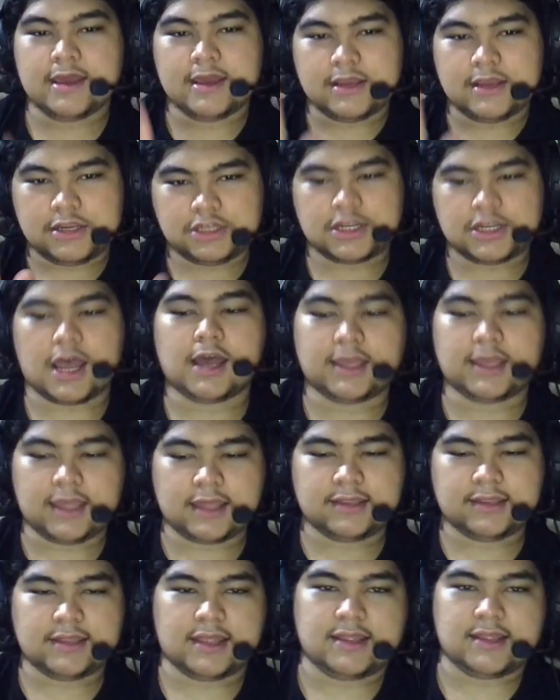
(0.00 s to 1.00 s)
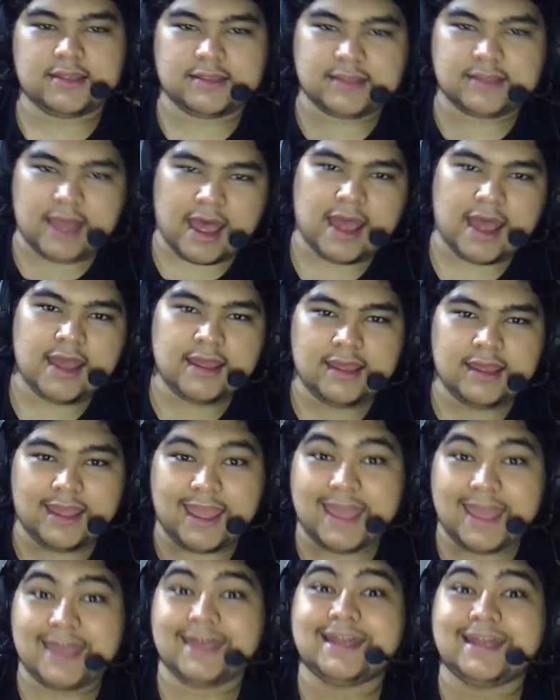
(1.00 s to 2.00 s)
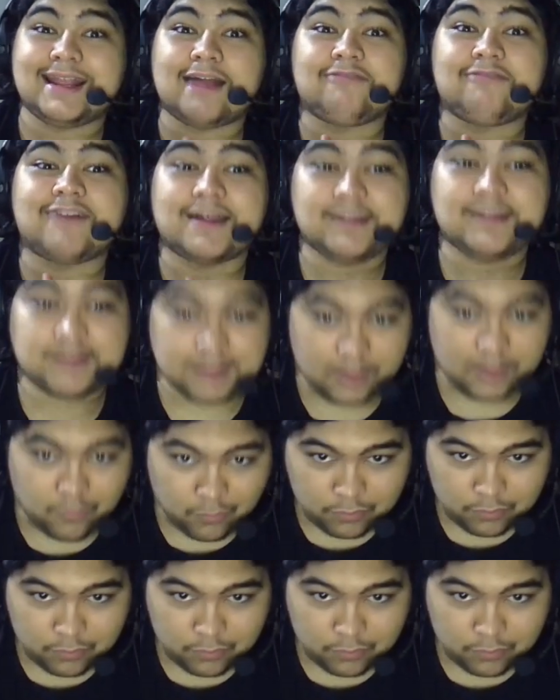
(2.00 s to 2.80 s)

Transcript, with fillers: já que a série está em gravação.